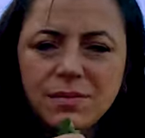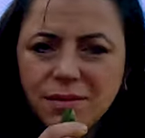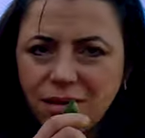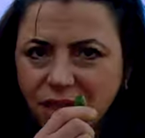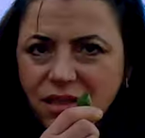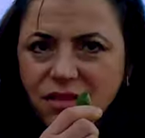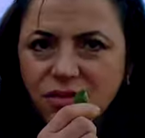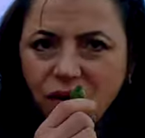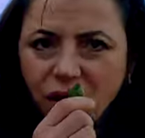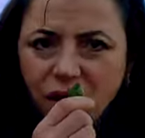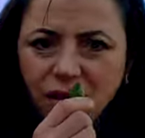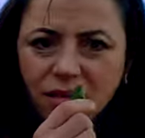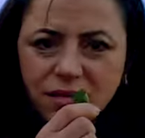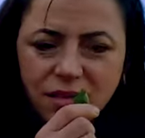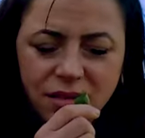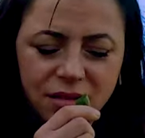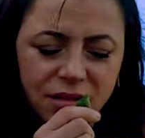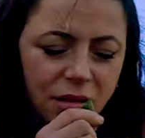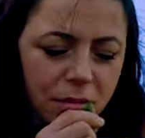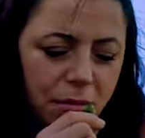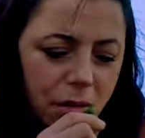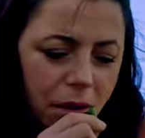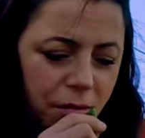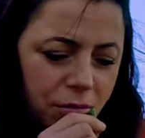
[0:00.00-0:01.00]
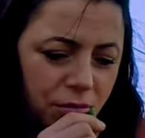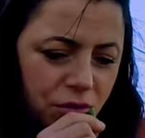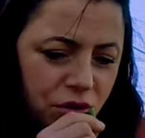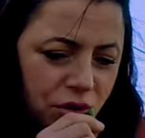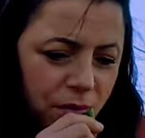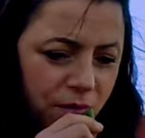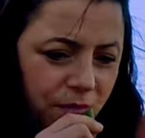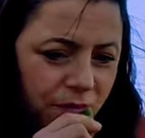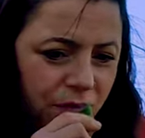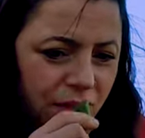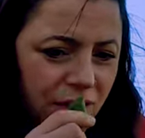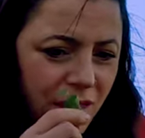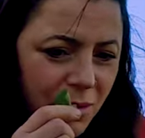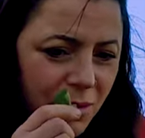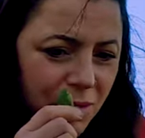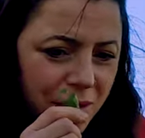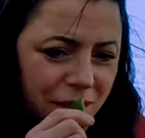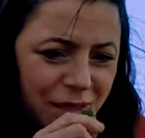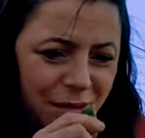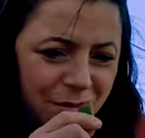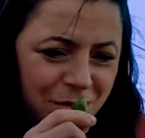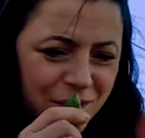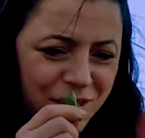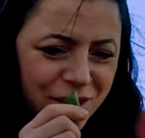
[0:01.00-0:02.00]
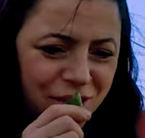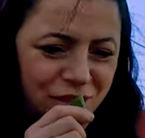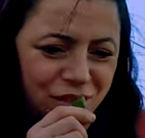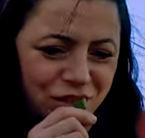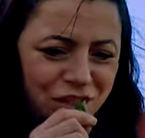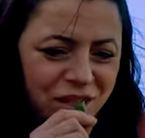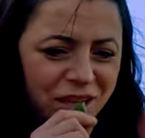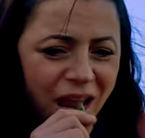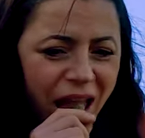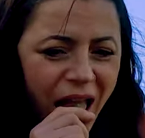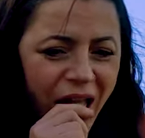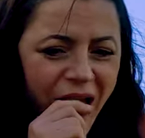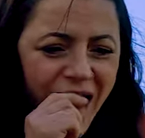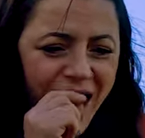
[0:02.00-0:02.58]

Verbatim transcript: bir tadı var. Tadına bakmıştım. Yine bakayım sizin için.